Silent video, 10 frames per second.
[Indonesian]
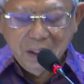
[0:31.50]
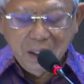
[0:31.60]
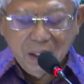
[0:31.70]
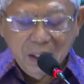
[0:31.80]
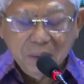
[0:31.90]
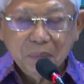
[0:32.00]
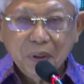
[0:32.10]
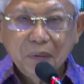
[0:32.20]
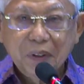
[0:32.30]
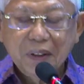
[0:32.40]
daerah
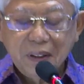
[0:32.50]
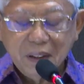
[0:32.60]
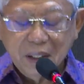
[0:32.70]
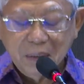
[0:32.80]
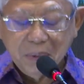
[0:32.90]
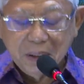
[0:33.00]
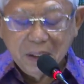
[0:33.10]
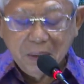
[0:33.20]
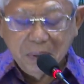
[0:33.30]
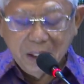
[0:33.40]
Provinsi
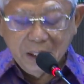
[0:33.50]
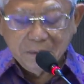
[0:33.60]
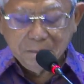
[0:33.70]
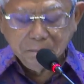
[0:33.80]
Kalimantan Barat,